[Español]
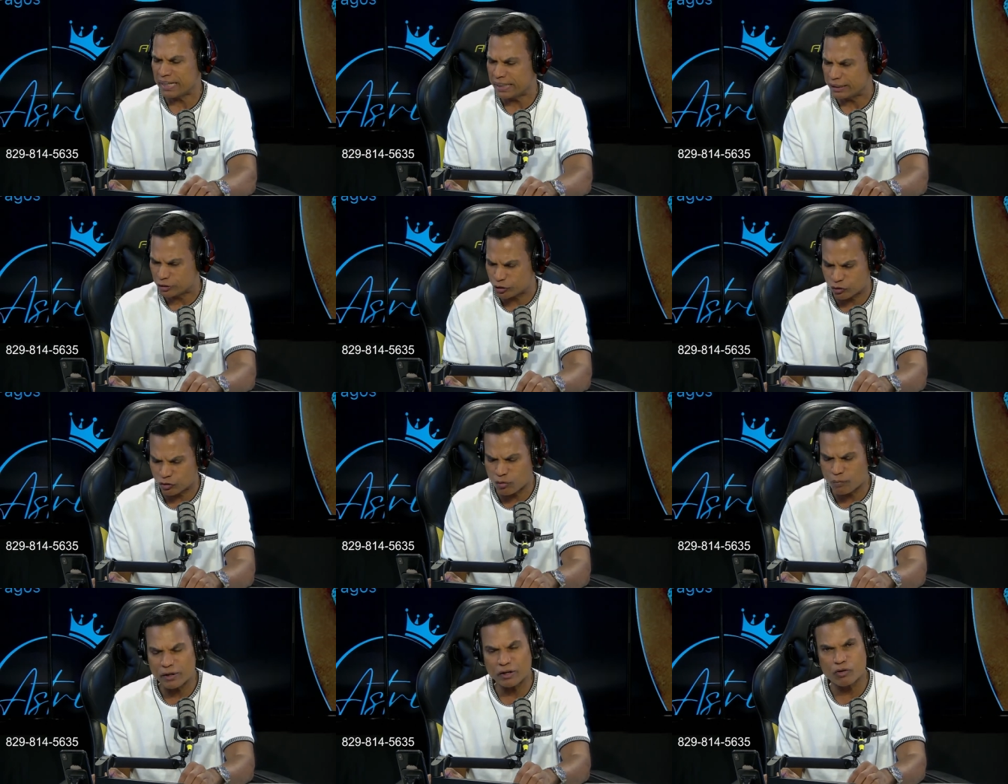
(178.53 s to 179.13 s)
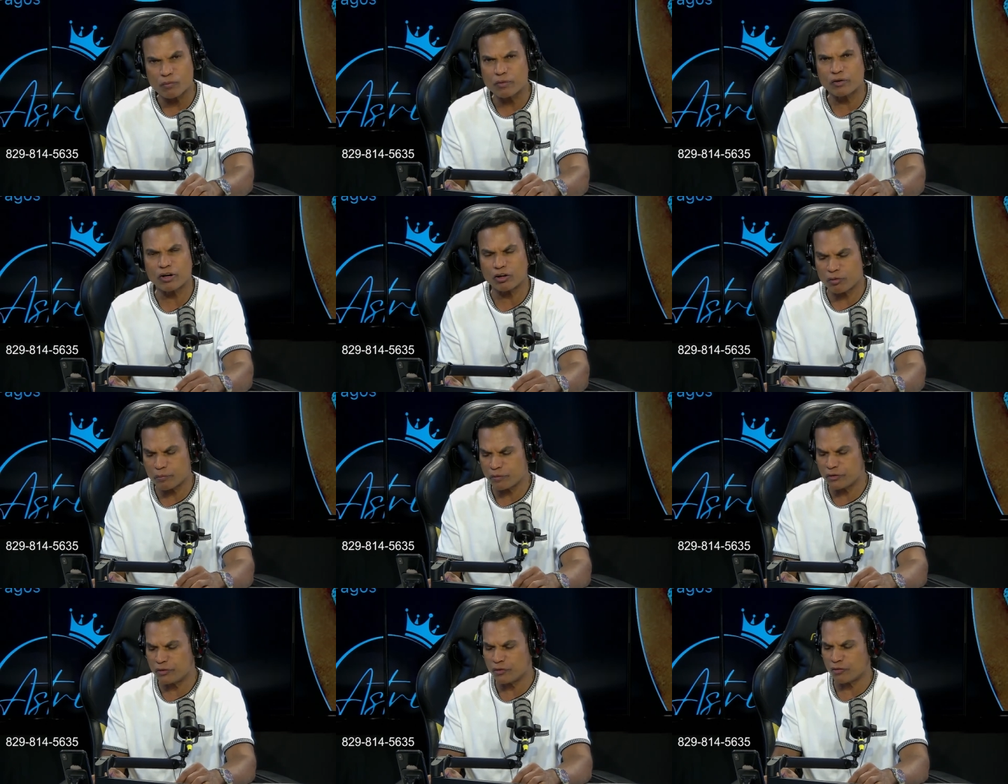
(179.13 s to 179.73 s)
Sodoma y Gomorra,
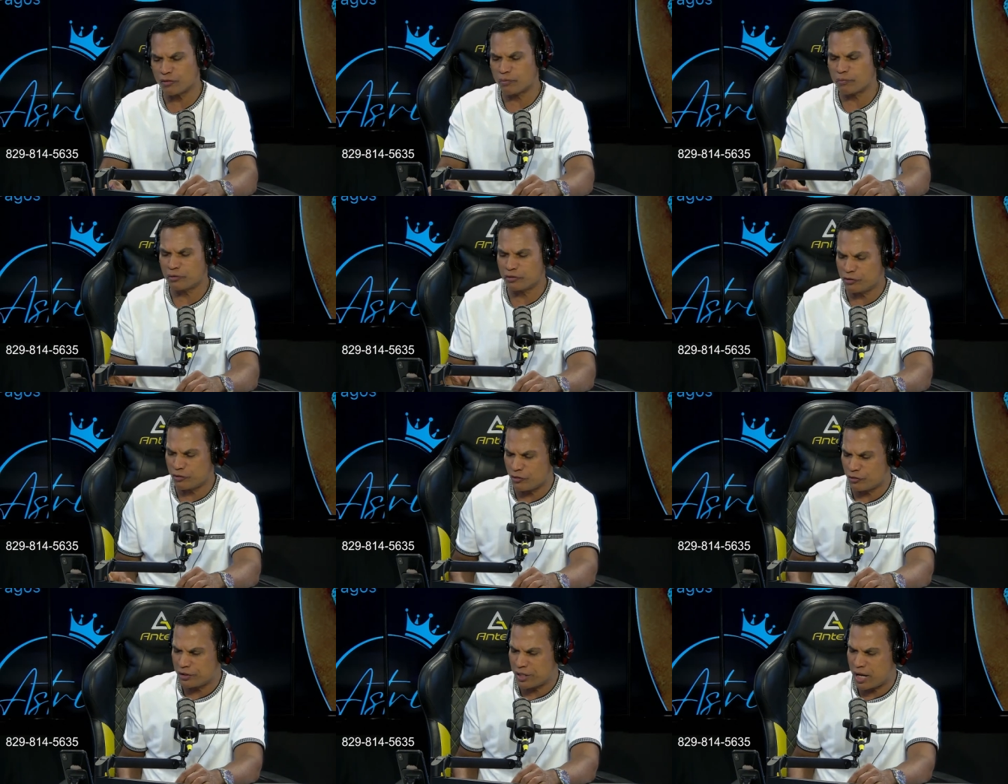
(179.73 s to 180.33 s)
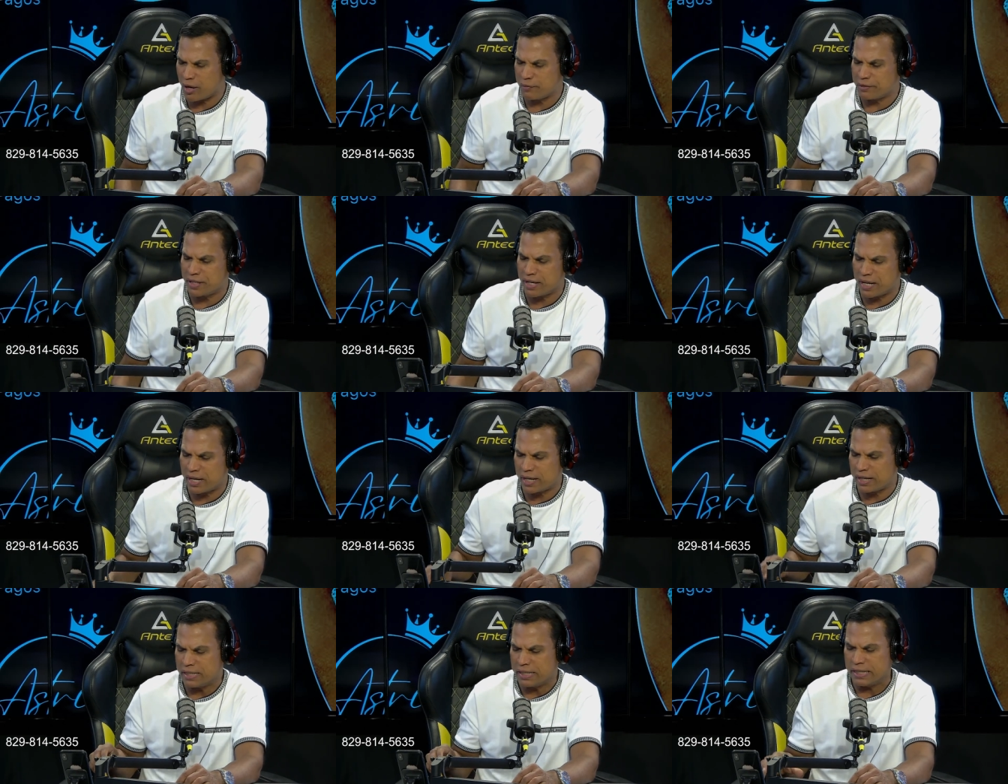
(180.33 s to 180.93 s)
como yo, como yo ya
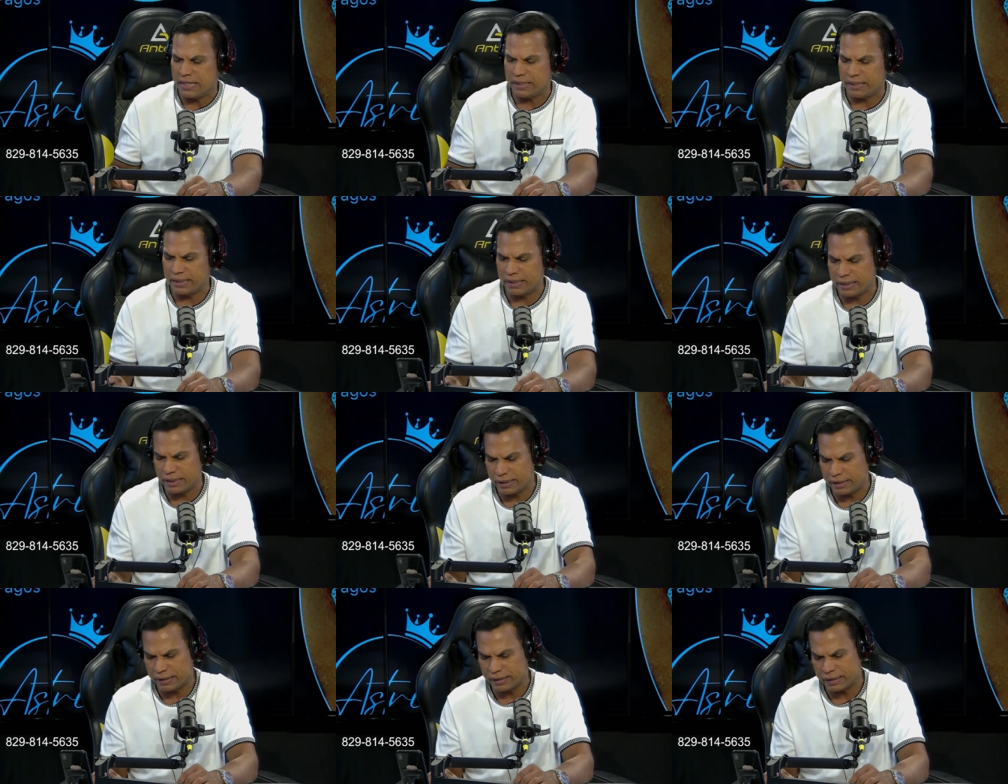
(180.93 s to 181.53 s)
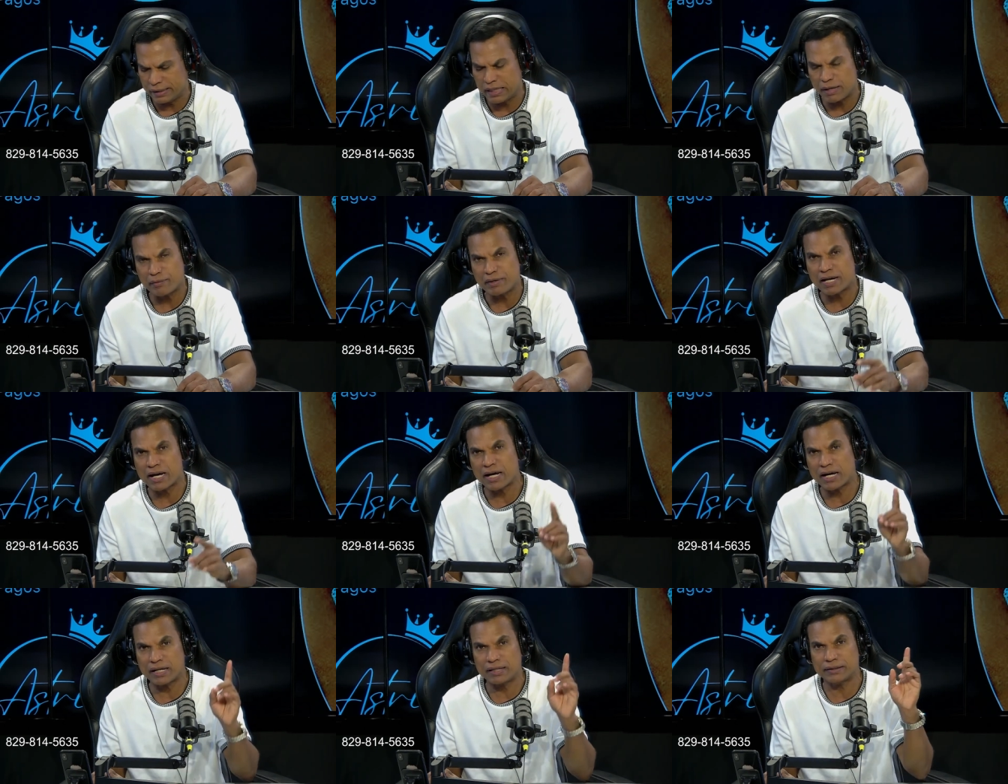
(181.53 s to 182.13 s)
había, eh, le
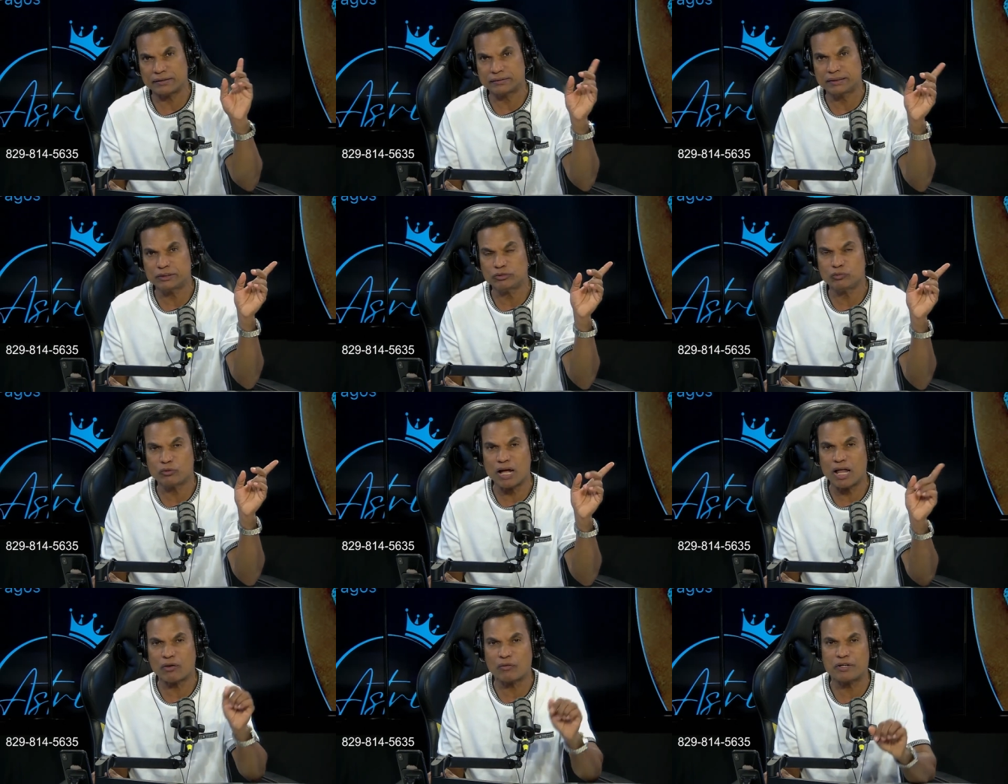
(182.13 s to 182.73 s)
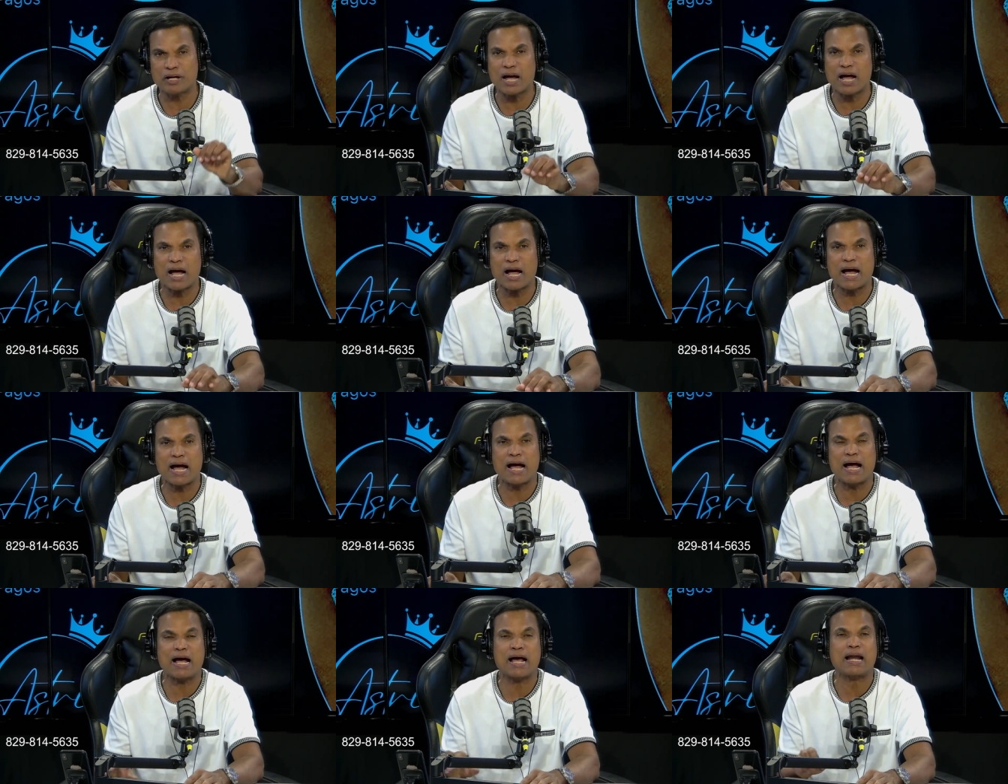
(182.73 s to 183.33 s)
había titulado
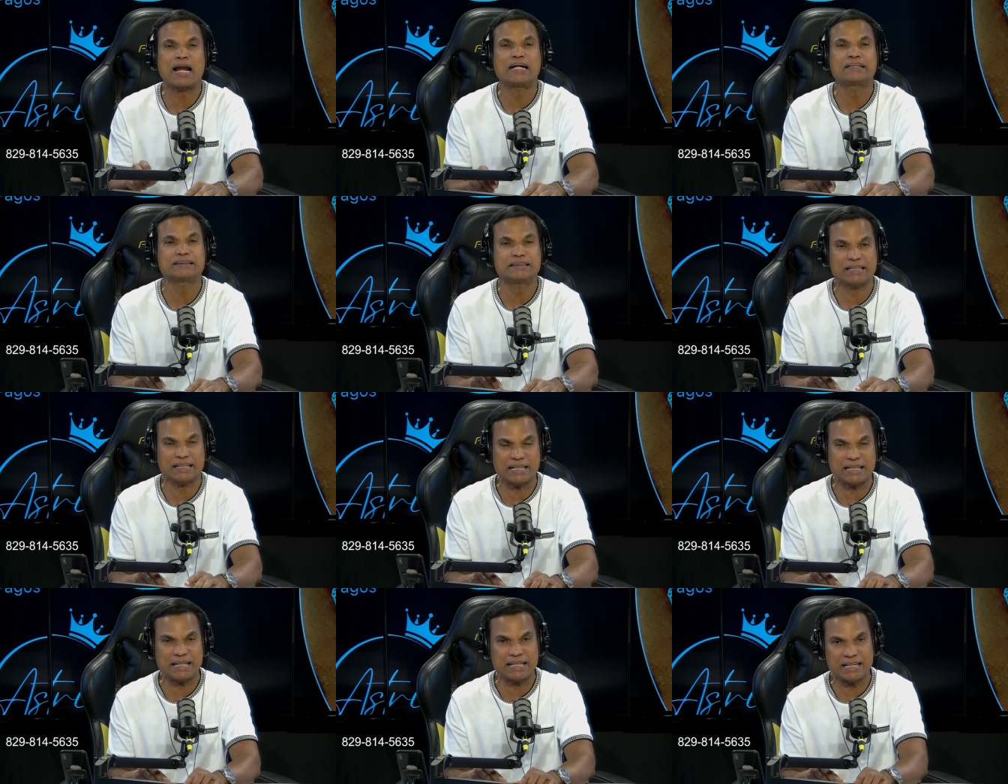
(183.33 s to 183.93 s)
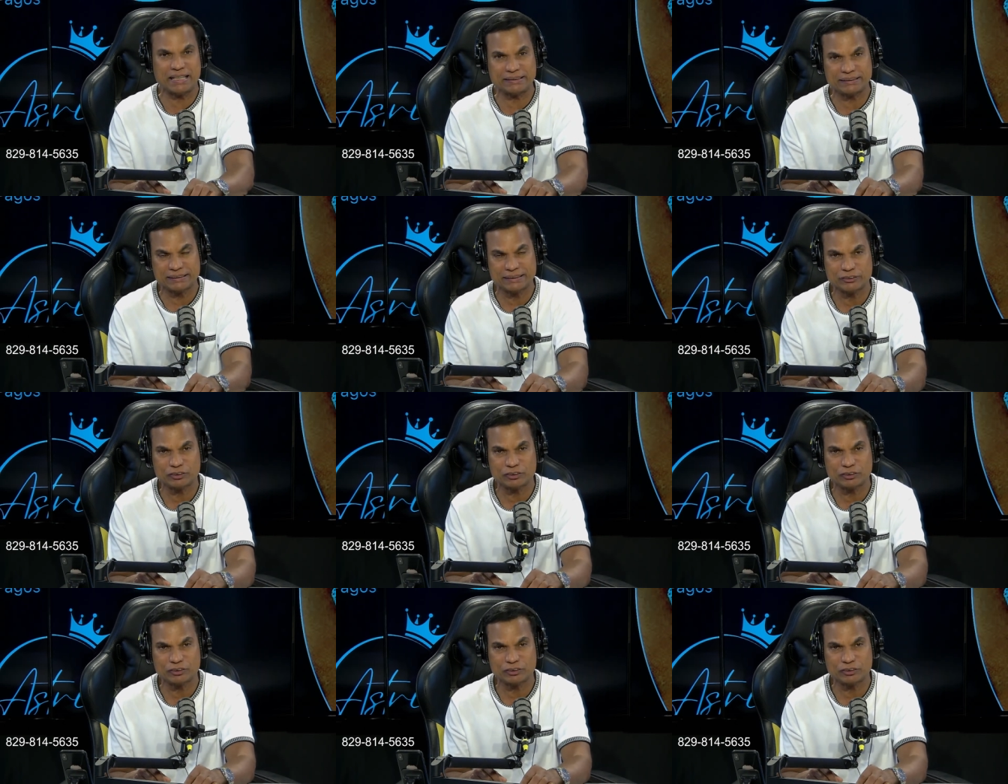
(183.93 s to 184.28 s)
ya a las terrenas.